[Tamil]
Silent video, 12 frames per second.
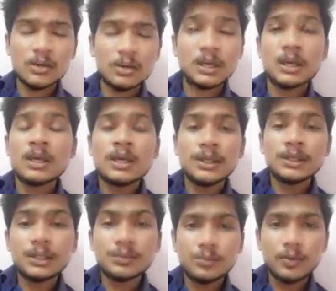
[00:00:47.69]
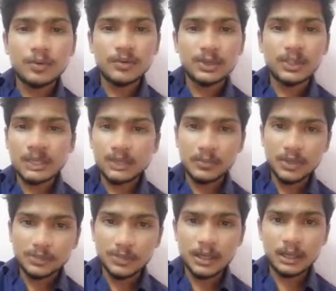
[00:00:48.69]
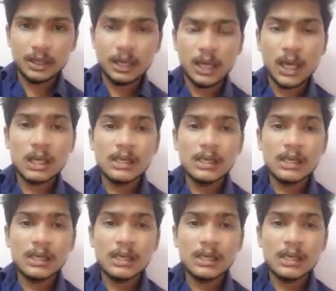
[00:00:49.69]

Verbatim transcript: ஓகே இந்த மூவி வந்து எதை பேஸ் பண்ணி இருக்குன்னா